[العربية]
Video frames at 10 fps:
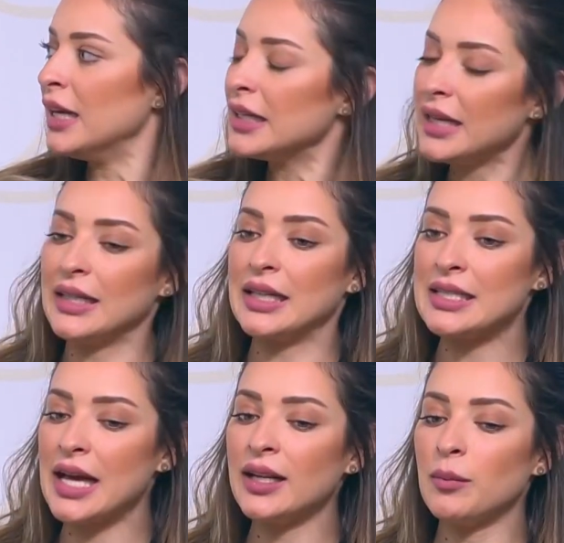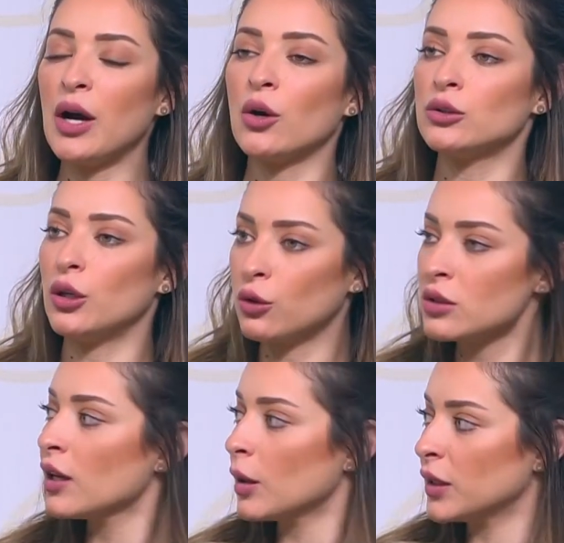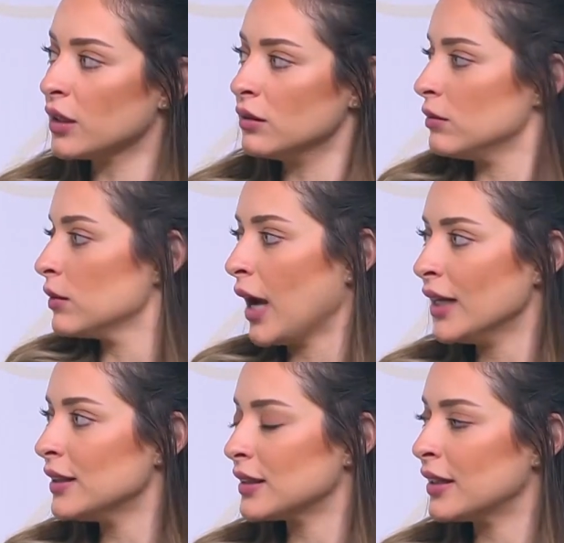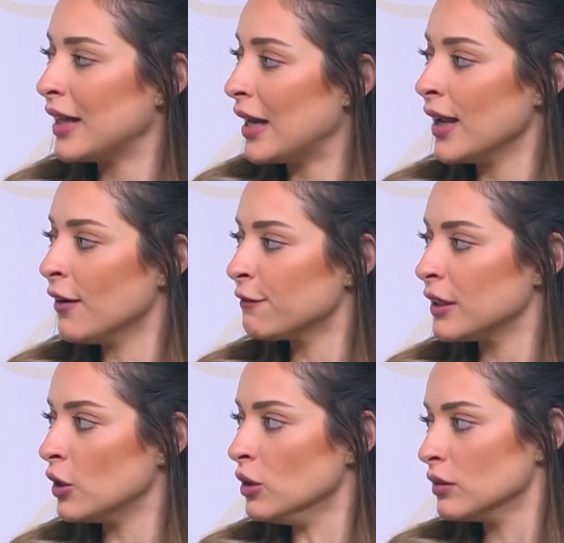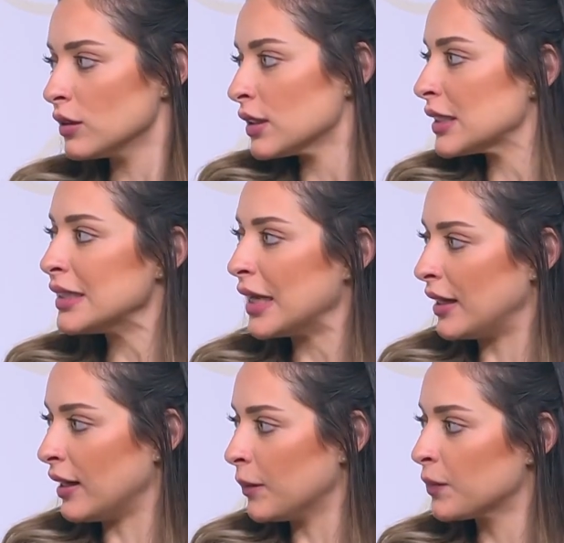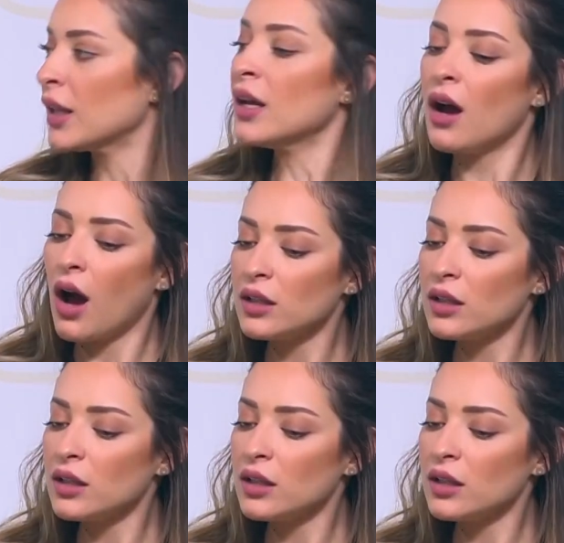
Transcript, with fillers: يعني اذا انا باخذ الرز الابيض عاده الالياف فيه كثير قليله كثير قليله طبعا